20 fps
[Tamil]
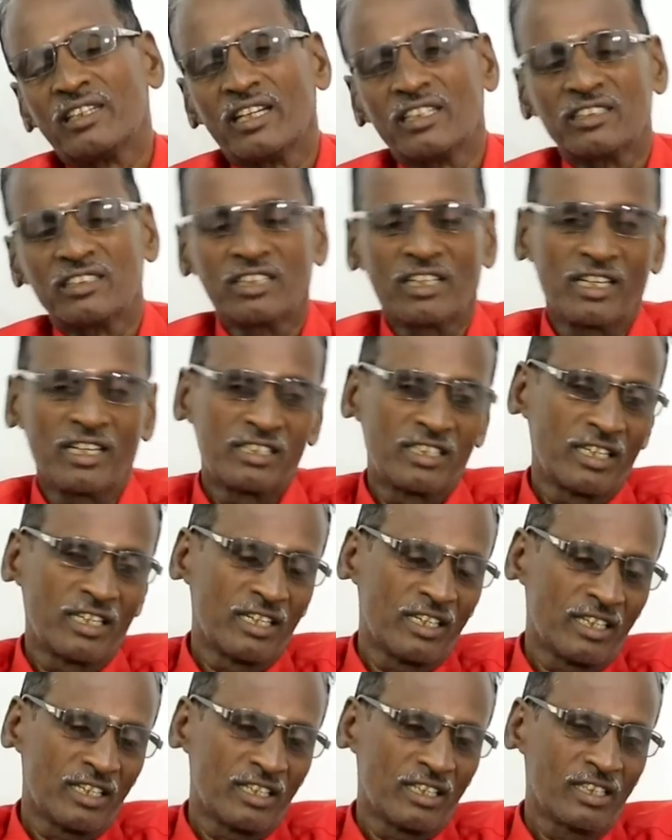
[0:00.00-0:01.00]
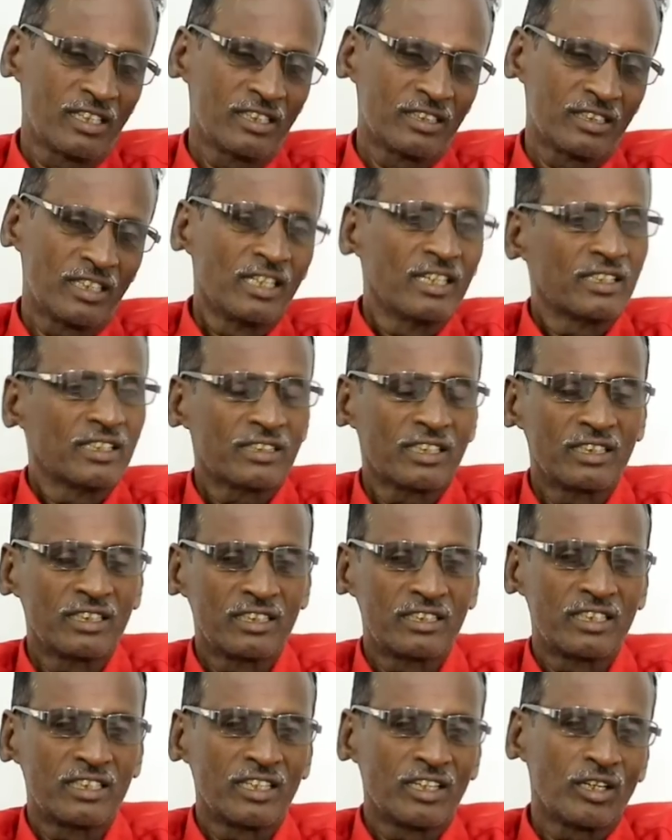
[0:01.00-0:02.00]
தனுசு ராசிக்காரர்கள்
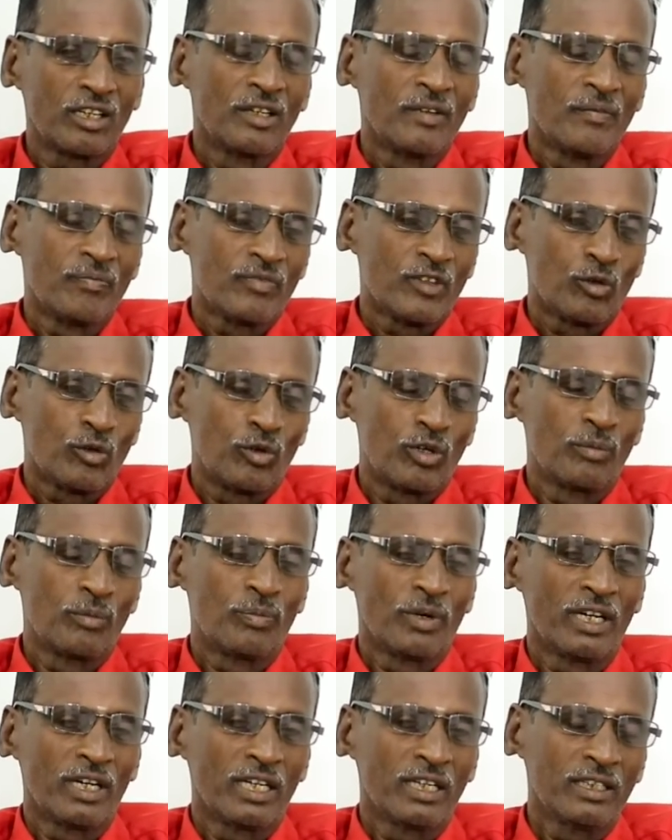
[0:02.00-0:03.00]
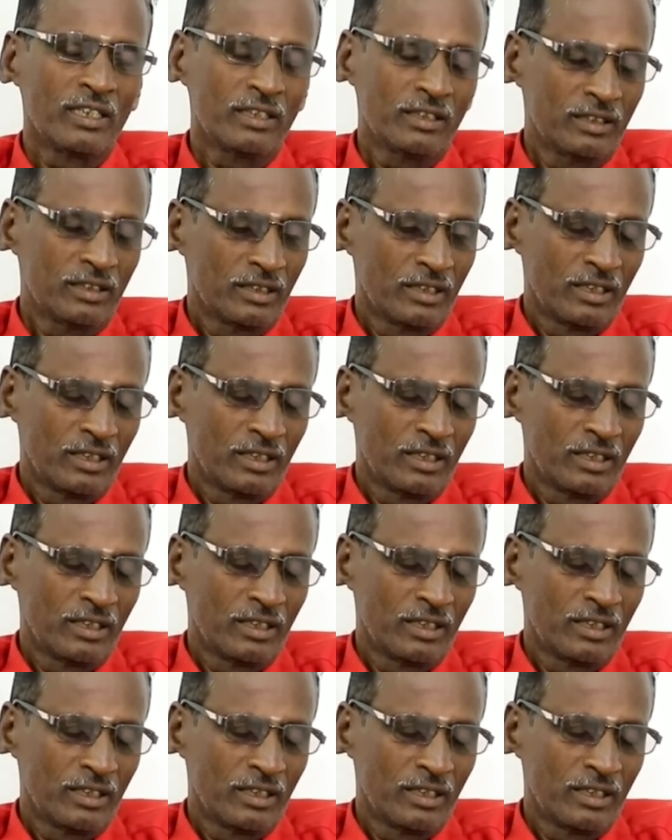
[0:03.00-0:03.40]
சந்திச்சிங்க குறிப்பாக